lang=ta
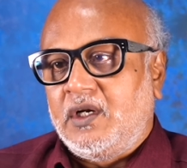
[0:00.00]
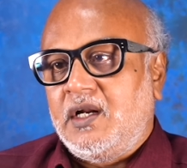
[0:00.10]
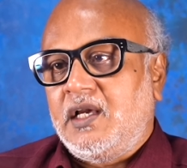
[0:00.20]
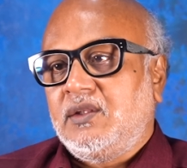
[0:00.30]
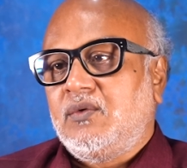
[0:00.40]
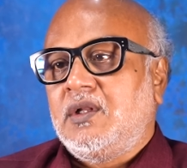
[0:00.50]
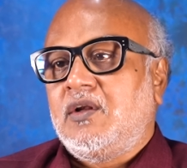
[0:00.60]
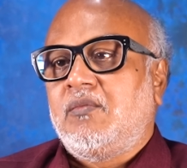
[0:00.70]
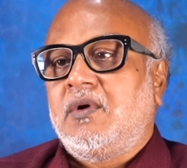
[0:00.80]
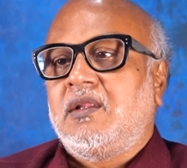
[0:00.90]
ரெண்டாயிரத்தி ஒன்று
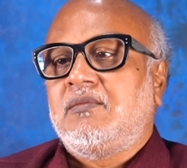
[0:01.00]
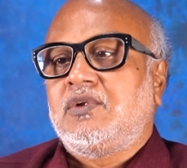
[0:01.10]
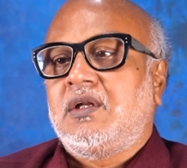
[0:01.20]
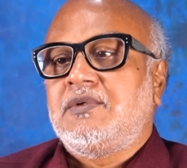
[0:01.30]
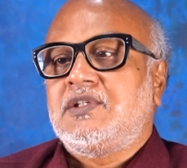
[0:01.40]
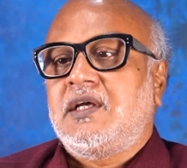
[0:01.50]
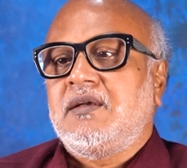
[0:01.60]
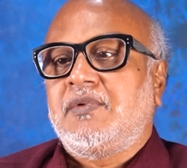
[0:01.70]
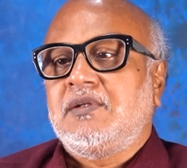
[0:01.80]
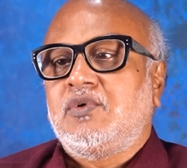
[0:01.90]
நவம்பர்லேருந்து
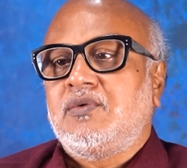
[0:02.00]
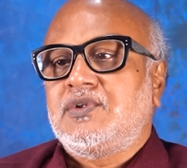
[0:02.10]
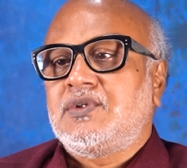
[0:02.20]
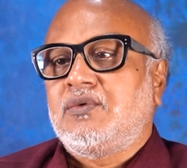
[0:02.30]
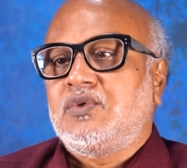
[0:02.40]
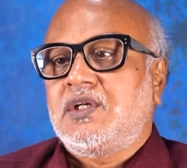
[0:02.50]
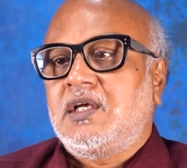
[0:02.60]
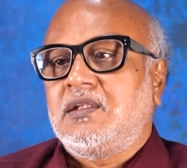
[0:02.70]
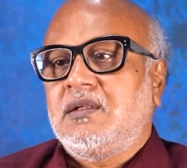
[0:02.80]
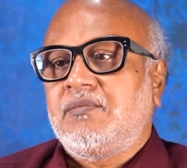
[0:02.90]
முதலமைச்சராகி பதிமூணு வருஷம்
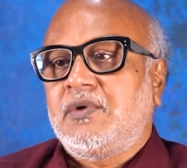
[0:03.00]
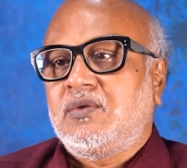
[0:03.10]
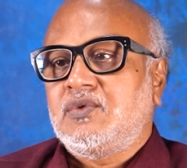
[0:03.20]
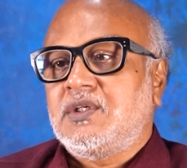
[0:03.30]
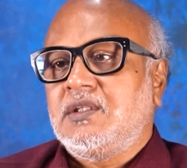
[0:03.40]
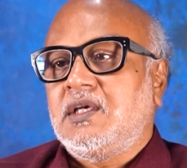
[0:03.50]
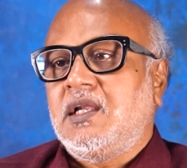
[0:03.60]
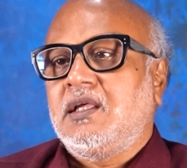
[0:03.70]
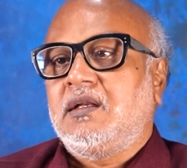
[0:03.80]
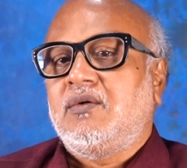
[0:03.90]
குஜராத்லேயும் பத்து வருஷம்
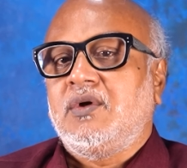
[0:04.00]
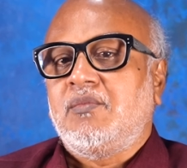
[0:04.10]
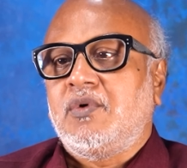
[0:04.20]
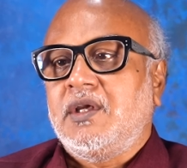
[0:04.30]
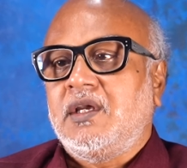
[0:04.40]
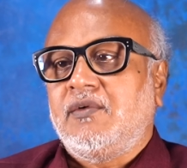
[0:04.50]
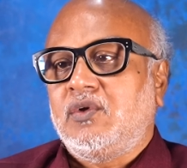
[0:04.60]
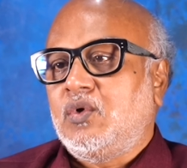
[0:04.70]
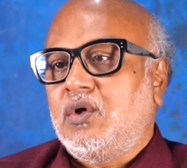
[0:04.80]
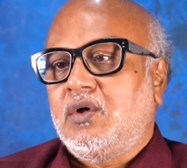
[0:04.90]
இந்தியாவிலையும் இருக்கக்கூடிய மோடி
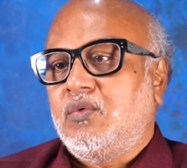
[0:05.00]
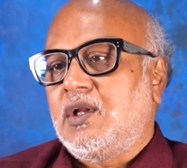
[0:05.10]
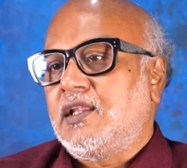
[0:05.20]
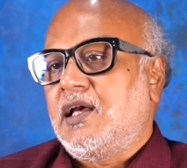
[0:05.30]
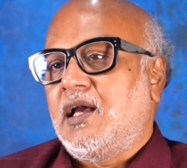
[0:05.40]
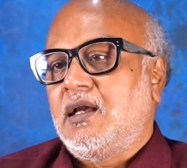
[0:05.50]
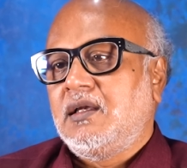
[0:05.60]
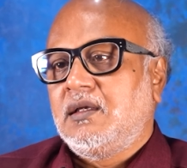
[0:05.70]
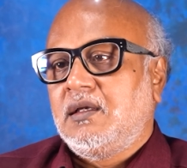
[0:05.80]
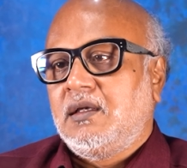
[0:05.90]
இவர் தோற்கக்கூடாதா
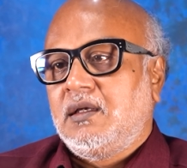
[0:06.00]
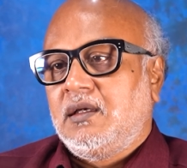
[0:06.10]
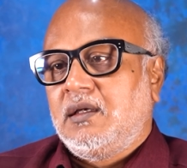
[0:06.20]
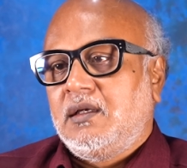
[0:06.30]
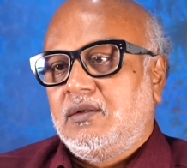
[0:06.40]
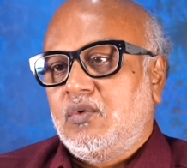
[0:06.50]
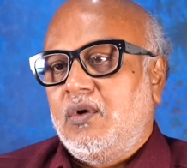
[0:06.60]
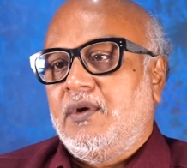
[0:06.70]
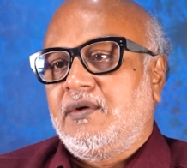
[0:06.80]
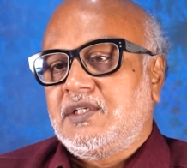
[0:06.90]

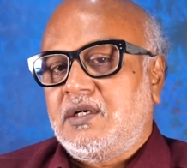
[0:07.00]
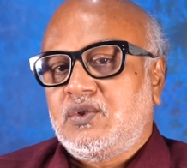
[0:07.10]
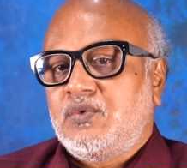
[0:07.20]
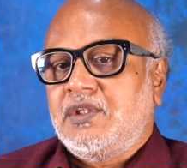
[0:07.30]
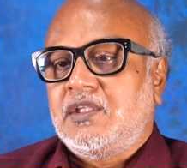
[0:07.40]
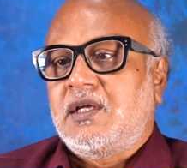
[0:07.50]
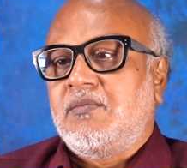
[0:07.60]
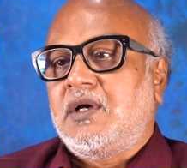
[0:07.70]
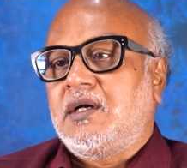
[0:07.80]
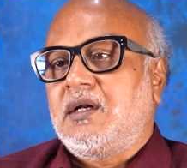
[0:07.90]
தோல்வியை சற்று சுவைத்து
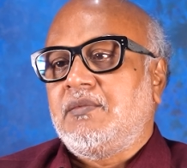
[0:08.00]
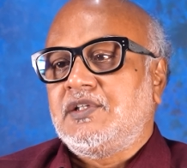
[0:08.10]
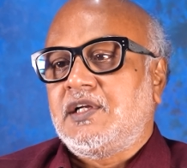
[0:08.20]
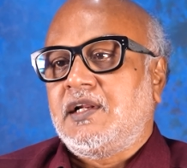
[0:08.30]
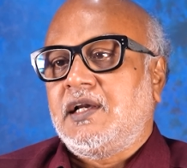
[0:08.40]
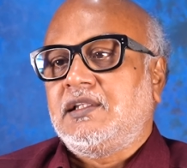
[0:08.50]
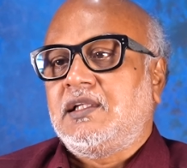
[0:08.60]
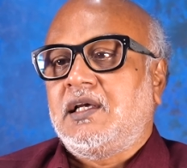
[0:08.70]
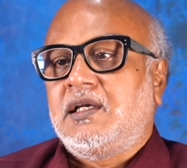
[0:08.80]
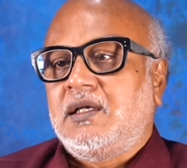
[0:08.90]
தான் பார்க்கட்டுமே
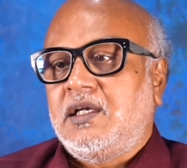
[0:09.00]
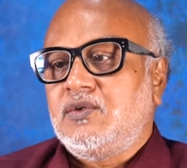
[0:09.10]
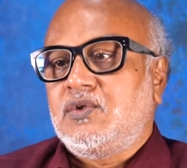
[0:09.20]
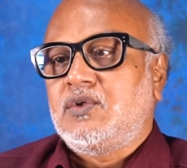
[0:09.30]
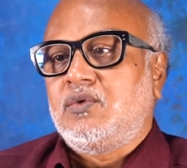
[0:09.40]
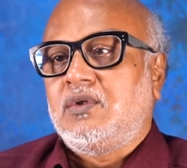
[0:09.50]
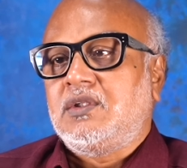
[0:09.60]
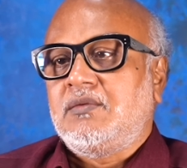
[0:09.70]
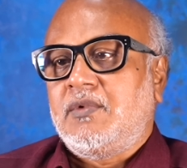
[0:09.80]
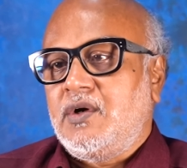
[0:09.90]
ஜனநாயகத்தில் அஞ்சு வருஷம்
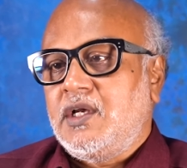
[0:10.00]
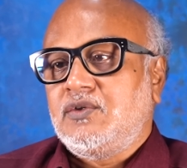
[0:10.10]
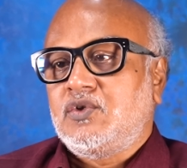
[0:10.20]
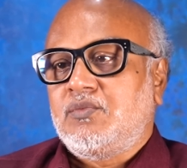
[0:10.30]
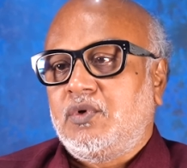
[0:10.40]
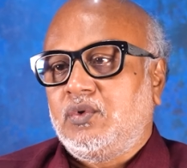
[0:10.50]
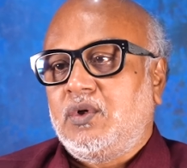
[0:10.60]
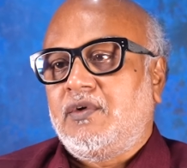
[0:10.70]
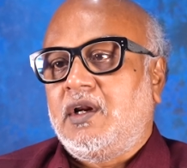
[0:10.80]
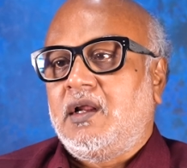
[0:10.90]
தோத்துட்டு மறுபடியும் அஞ்சு வருஷம் பொறுத்து
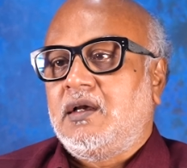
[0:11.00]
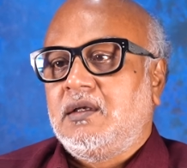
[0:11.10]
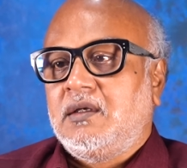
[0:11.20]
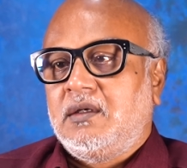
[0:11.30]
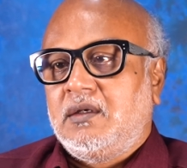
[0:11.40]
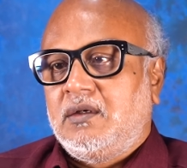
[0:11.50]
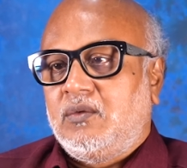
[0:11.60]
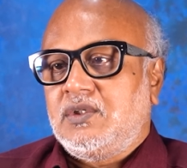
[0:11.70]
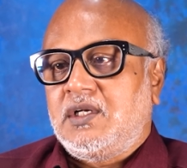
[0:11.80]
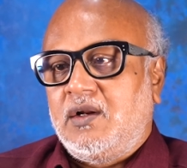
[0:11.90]
கூட வரலாம்
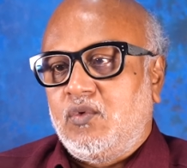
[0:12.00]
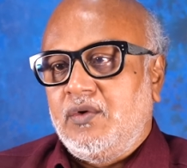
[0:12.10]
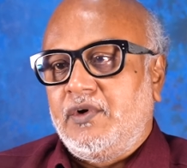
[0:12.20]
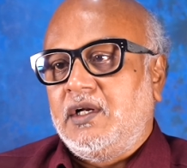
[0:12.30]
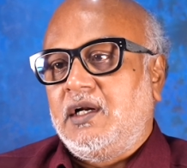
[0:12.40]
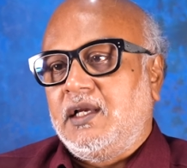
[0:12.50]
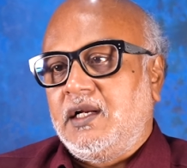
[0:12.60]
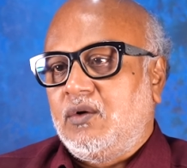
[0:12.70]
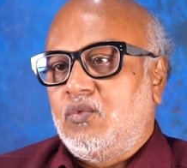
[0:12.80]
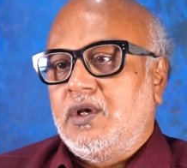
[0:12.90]
கொஞ்ச நாள் ஓய்வெடுங்களேன்
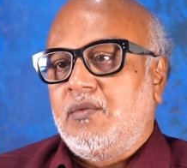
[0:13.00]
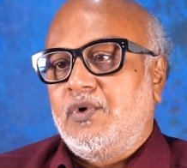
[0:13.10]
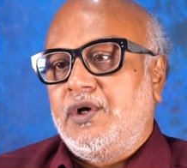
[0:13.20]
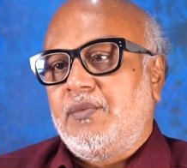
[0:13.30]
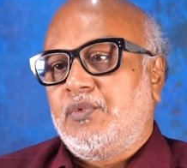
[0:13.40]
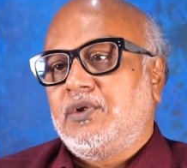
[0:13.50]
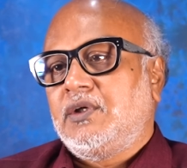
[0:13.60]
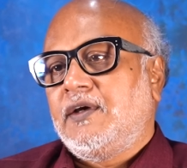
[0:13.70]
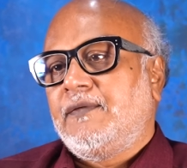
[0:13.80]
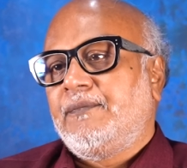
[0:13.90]
என்ன குடிய மூழ்கிட போகுது